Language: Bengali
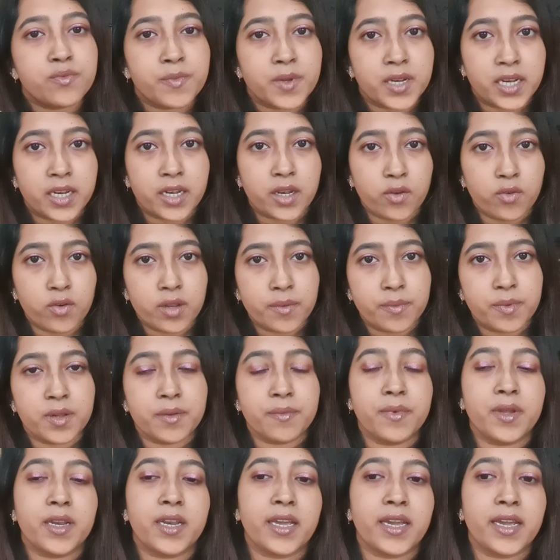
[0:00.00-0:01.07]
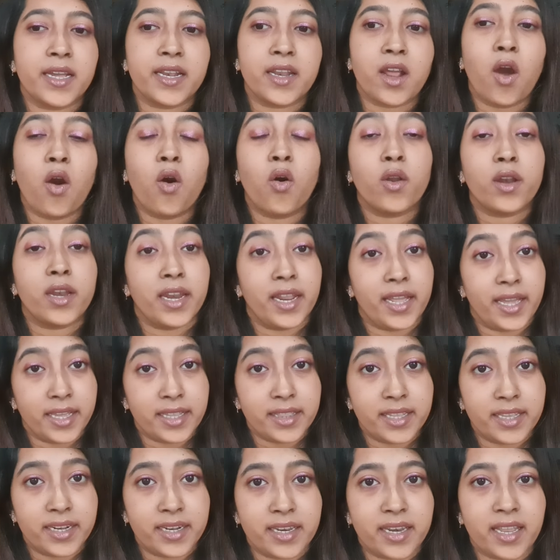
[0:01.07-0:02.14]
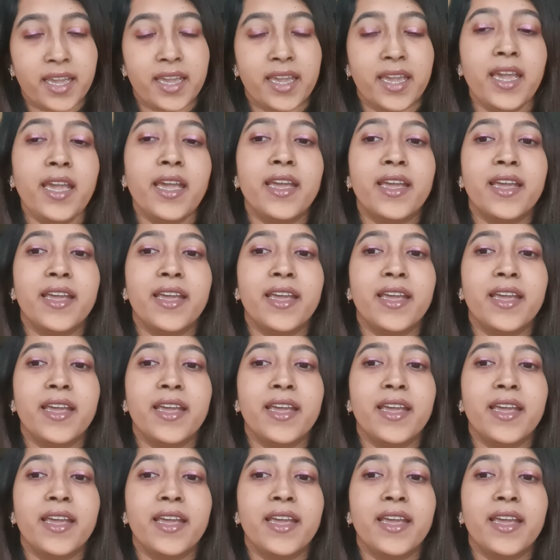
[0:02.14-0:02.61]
মানে ডিউরেবল মানে এটা অনেক দিন থেকে